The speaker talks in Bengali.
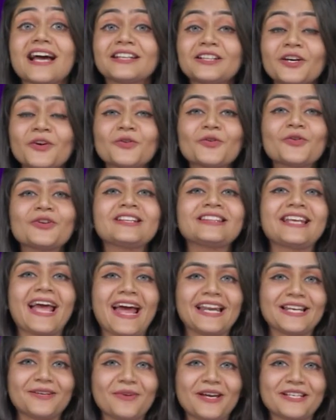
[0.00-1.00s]
সাধারণ গণিত
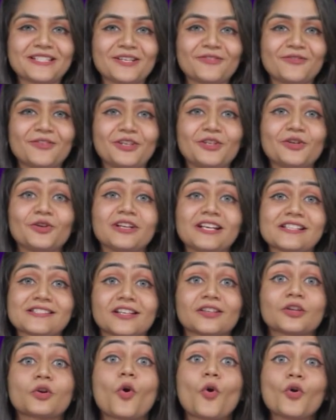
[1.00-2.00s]
অ্যানিমেটেড ভিডিও
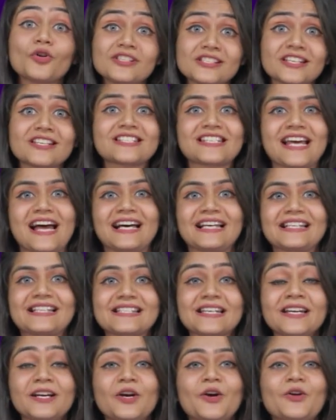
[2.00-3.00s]
লেসন কোর্সের
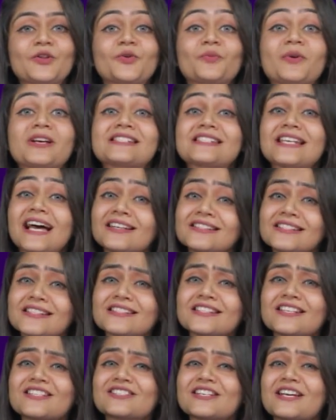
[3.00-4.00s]
সাহায্যে তোমার
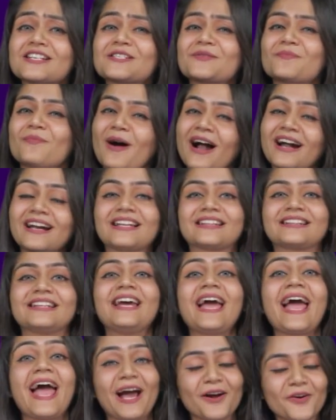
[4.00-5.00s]
সাকসেসের চান্স বাড়াতে
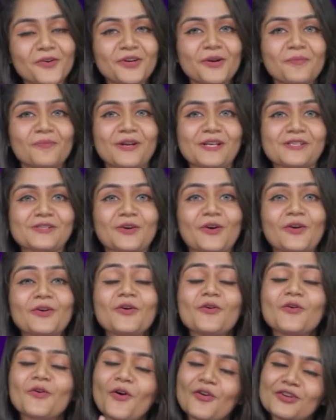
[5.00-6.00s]
এখনই প্রেস করো
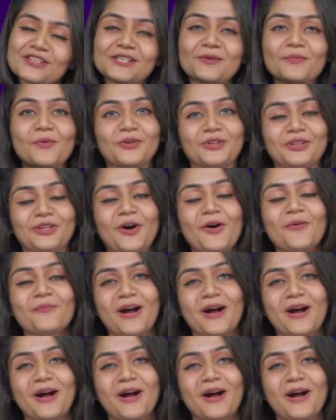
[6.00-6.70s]
কোর্সে ভর্তি হও